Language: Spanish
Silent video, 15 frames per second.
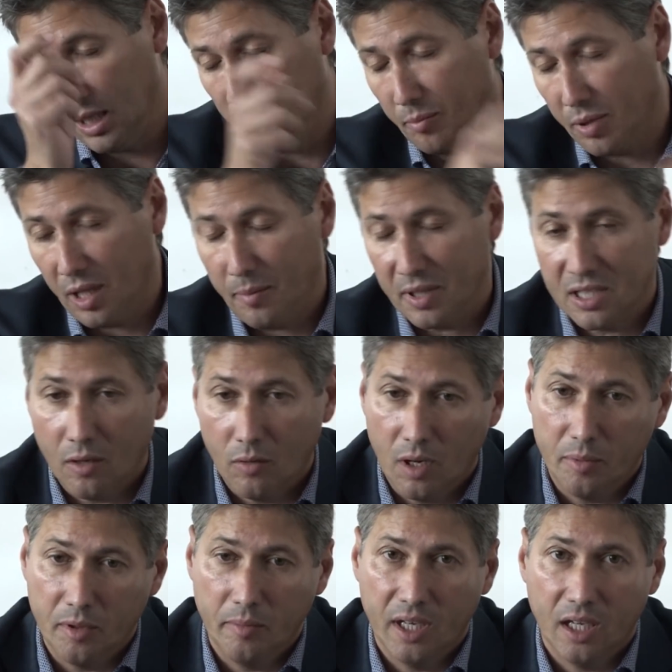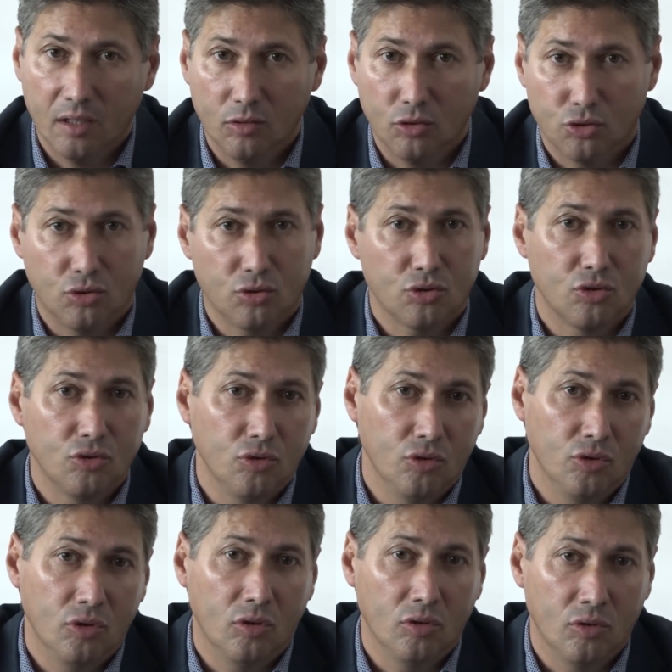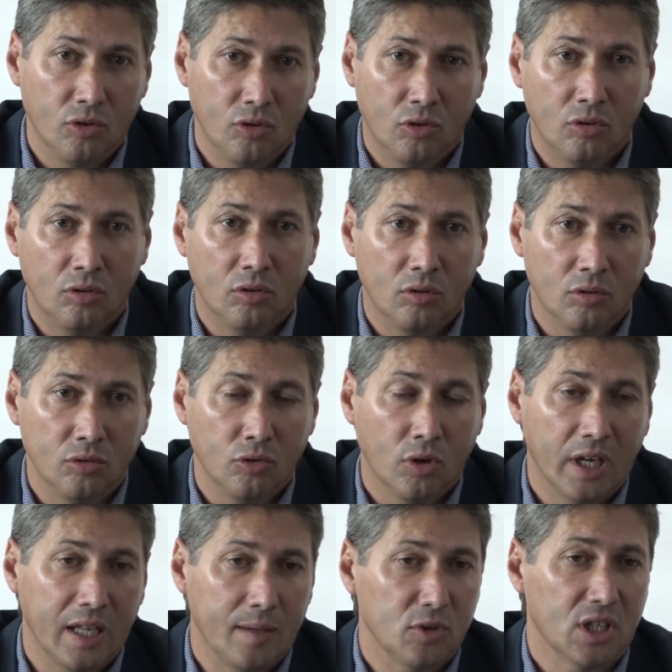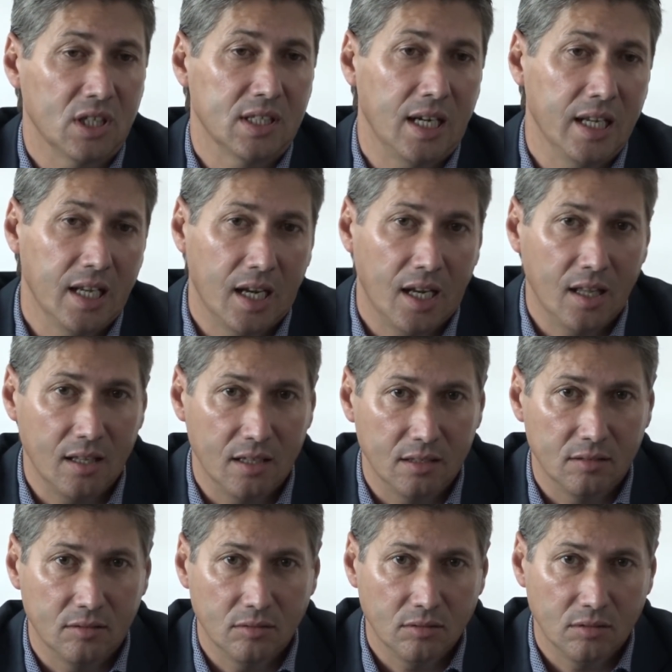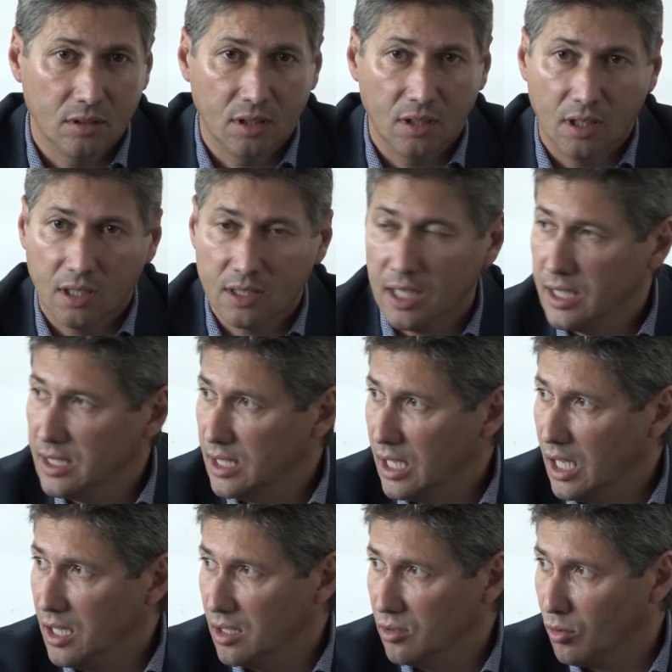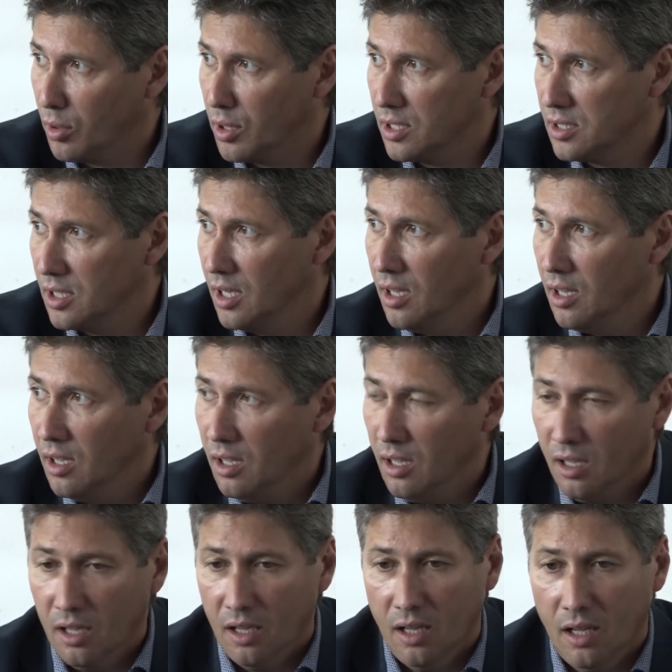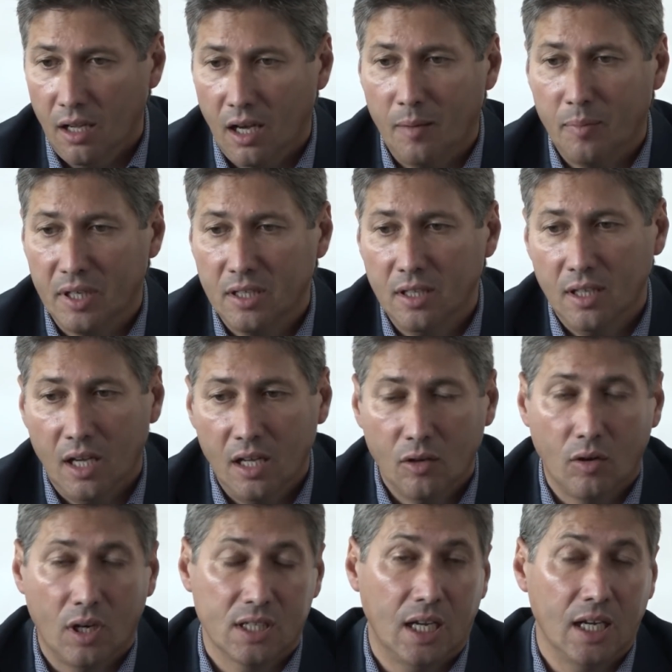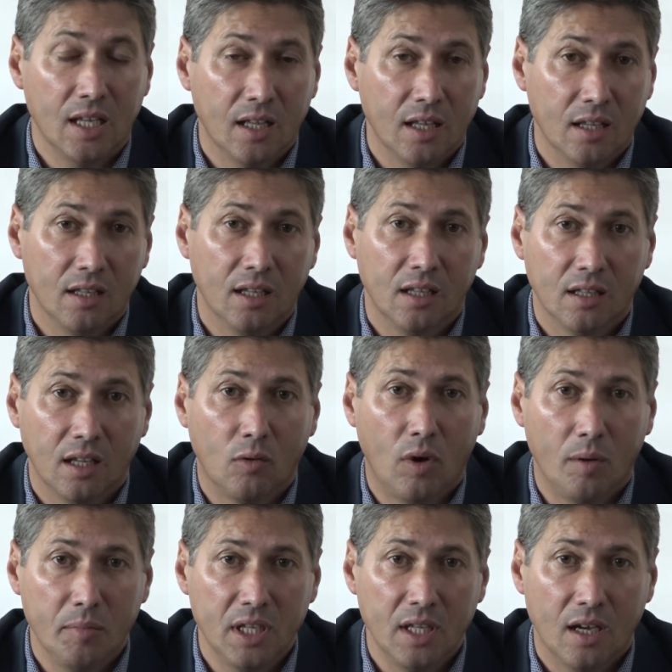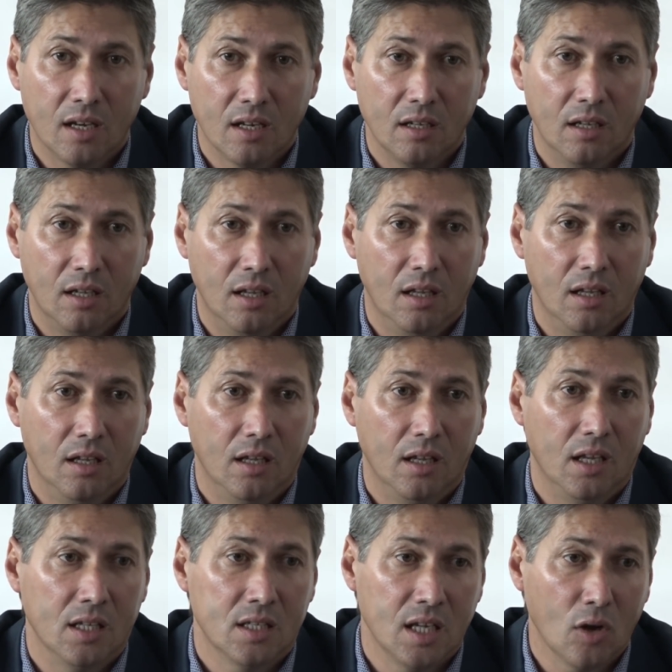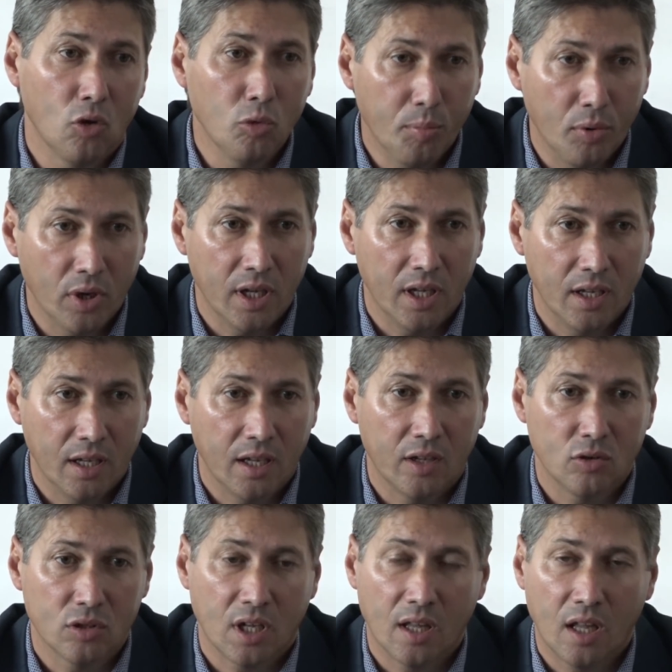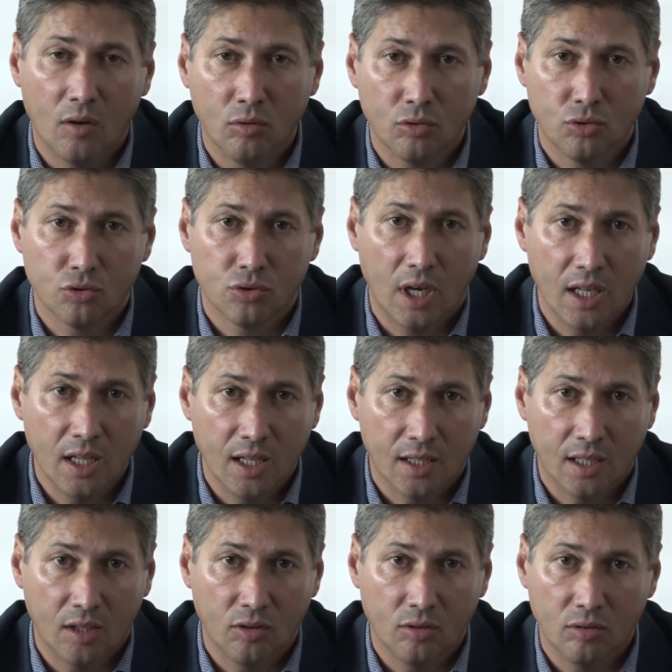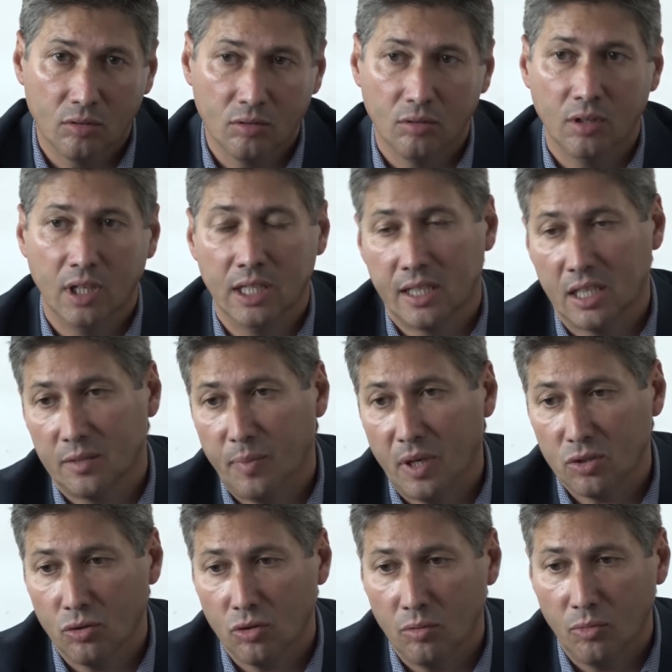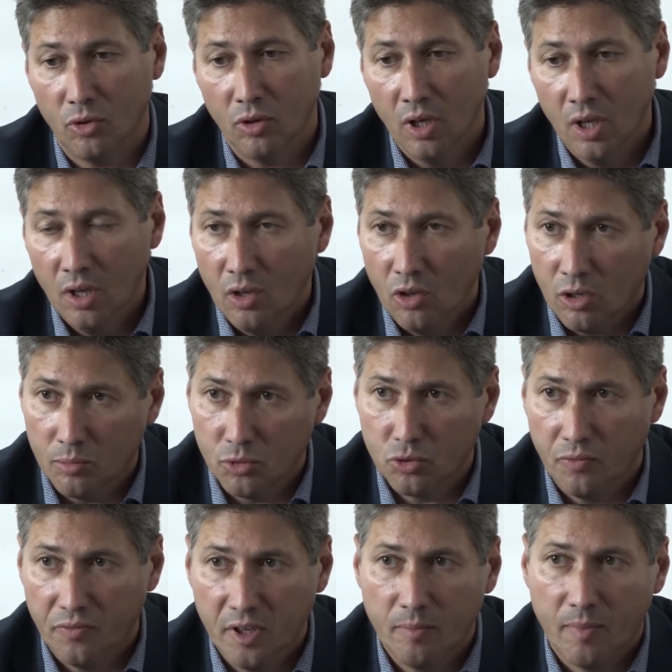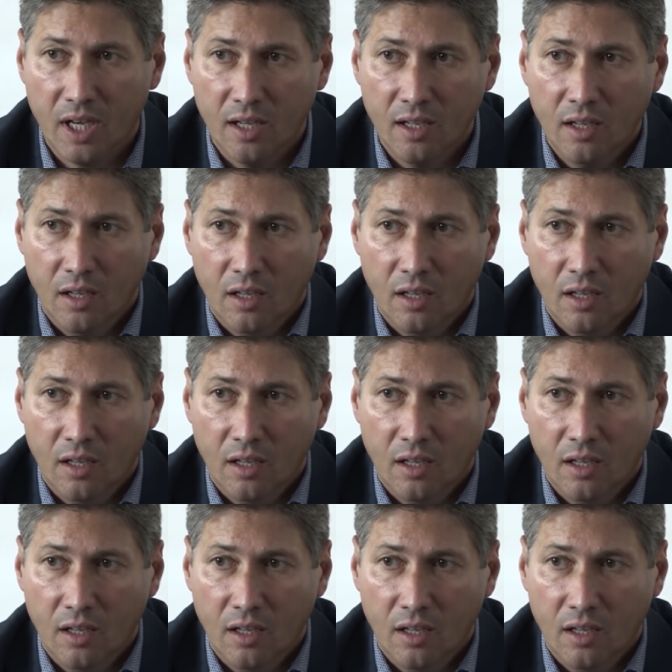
la temporada pasada o en la primera, nosotros no, no, no queríamos que saliera nadie, ¿no? Eh, que saliese nadie. Entonces, eh, a partir de ahí, con la salida de, Juan Villar, ese cupo que, que, nos ha dado su salida, tanto el traspaso como, como su firma,